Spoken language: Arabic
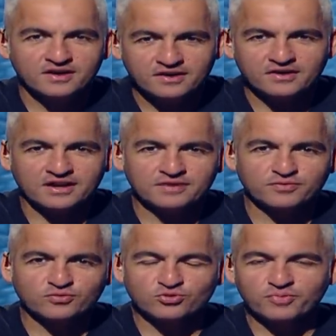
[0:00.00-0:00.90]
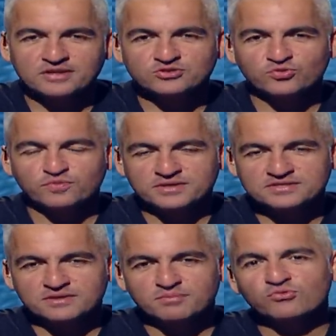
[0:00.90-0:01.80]
قرا عليه في الكتب هنشوف
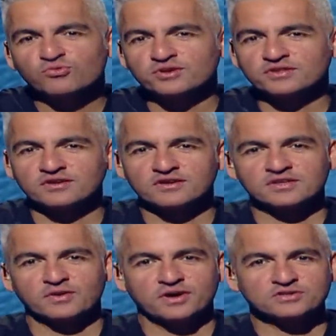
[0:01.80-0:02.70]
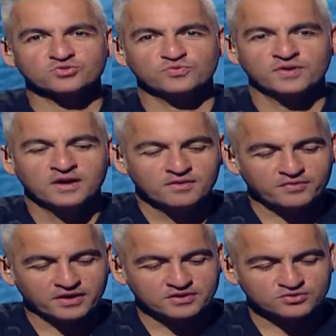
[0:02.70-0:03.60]
بس الموضوع ايه النهارده وهنشوف
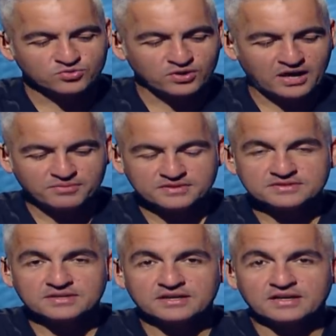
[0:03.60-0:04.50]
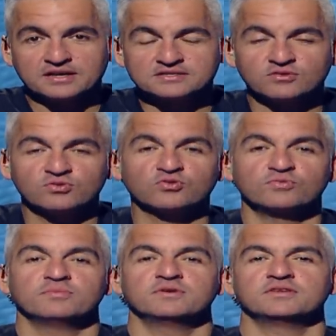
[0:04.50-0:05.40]
فرق السكور عامل ازاي عايز اقول
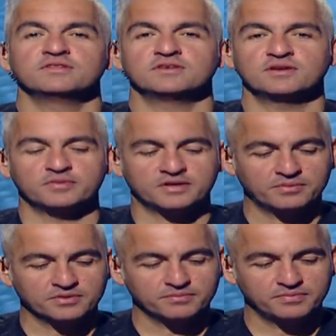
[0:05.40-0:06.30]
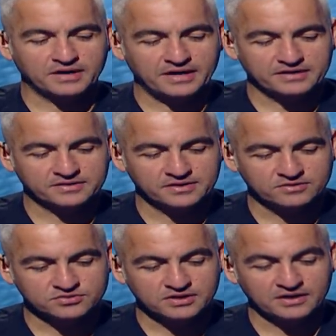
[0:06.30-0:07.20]
لكم ان البرنامج برعايه
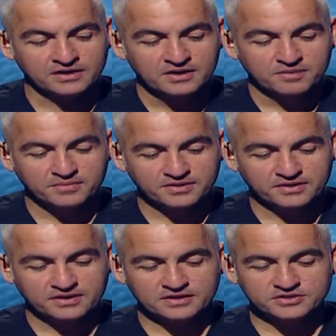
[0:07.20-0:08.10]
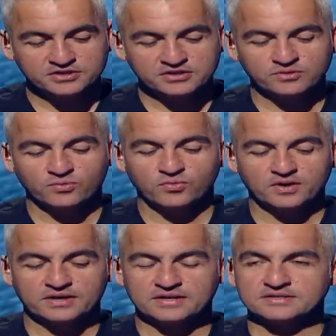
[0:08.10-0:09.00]
نانو سل من ال جي
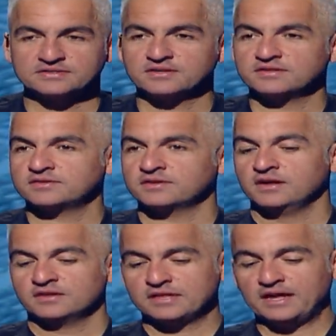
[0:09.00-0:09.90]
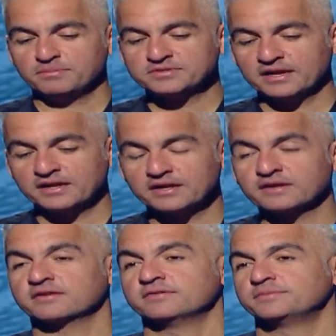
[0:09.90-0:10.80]
وزد ثعلب مساء الخير
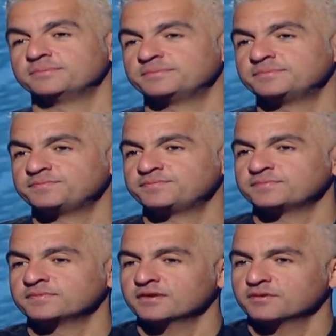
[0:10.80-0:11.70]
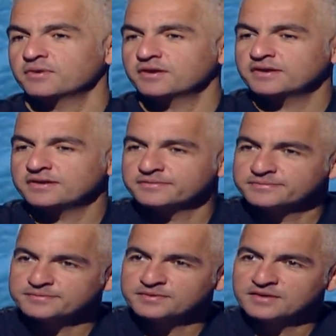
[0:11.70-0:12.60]
مساء الخير يا سيف بارك ايه
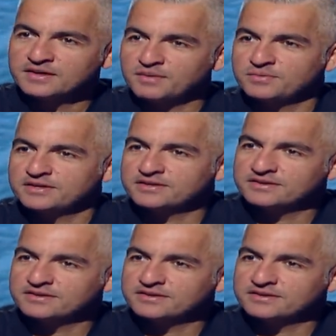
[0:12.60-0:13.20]
عامل ايه عامل ايه